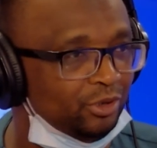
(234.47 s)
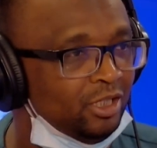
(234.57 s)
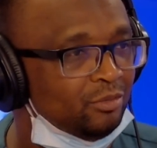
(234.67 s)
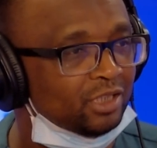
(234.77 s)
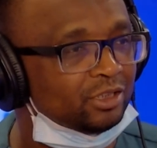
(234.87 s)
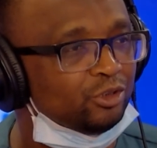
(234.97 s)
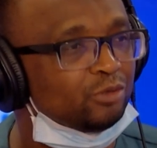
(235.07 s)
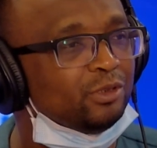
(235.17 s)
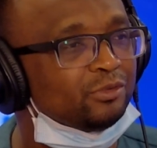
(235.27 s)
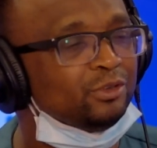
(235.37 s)
Mhm. Parce que
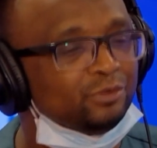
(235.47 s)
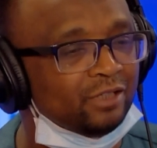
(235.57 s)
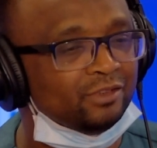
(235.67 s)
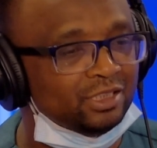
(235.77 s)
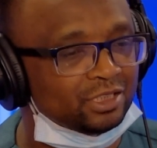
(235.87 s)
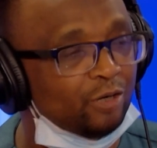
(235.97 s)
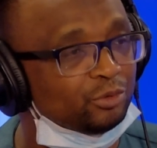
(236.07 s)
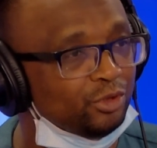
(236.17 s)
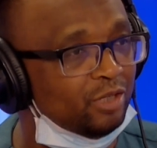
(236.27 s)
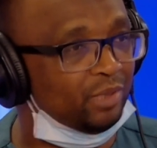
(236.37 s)
normalement, si vous avez déjà
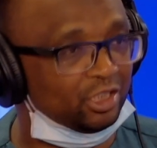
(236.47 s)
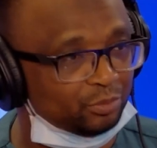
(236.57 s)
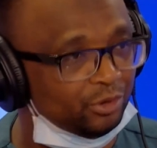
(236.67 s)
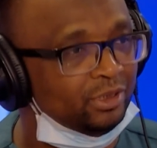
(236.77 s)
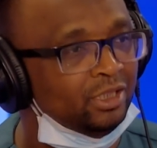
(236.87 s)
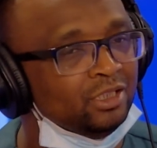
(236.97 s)
obtenu un passeport,